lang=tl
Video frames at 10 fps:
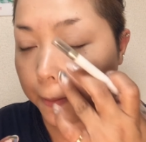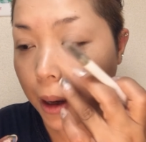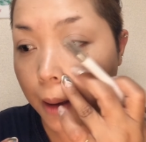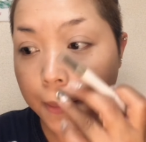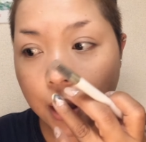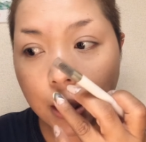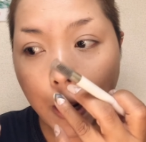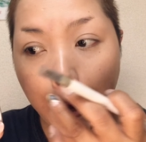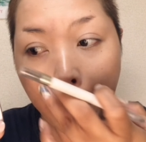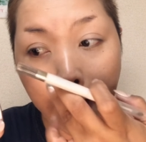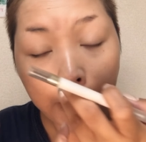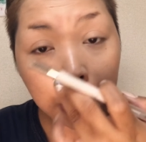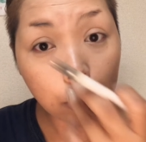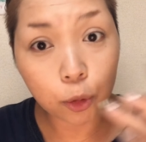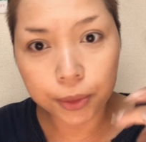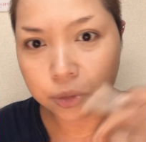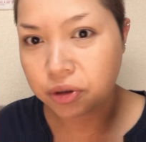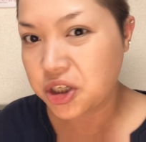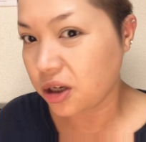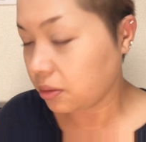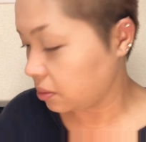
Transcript: mahaba na, binugupit ko na siya.